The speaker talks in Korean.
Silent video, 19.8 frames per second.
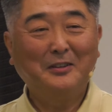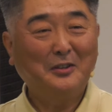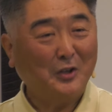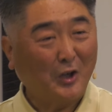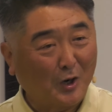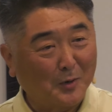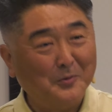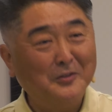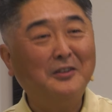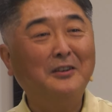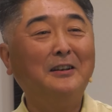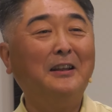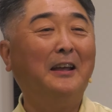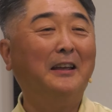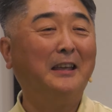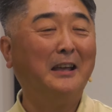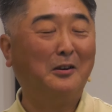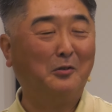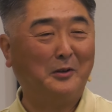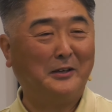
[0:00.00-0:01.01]
여러분들을
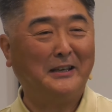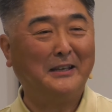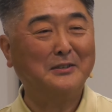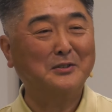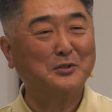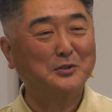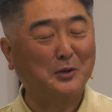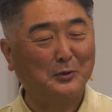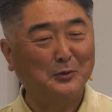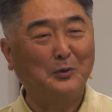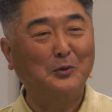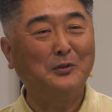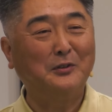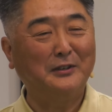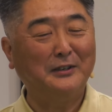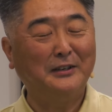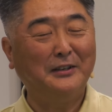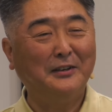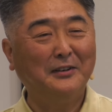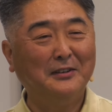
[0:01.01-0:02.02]
얘기하고 있겠죠.
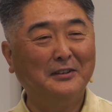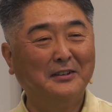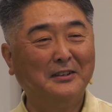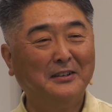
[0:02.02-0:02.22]
성도들을요.